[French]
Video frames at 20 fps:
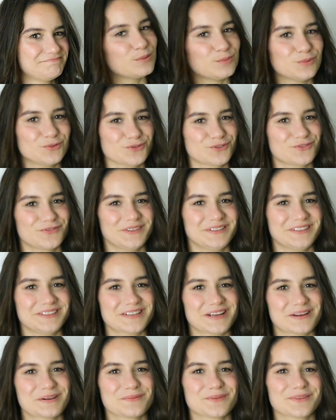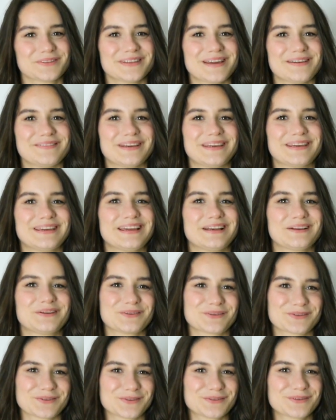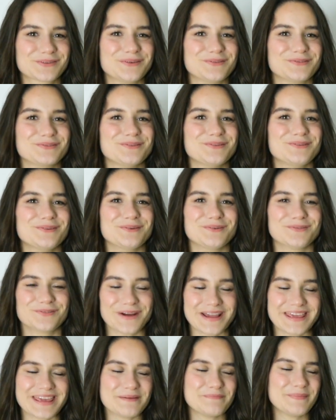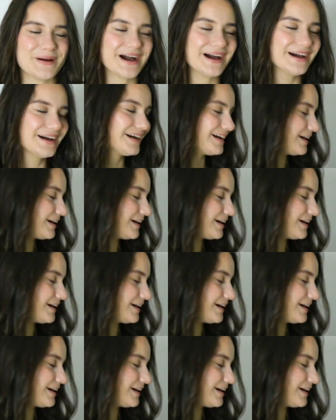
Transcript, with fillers: Bon, je vais déjà commencer avec quelque chose que vous ne voyez pas.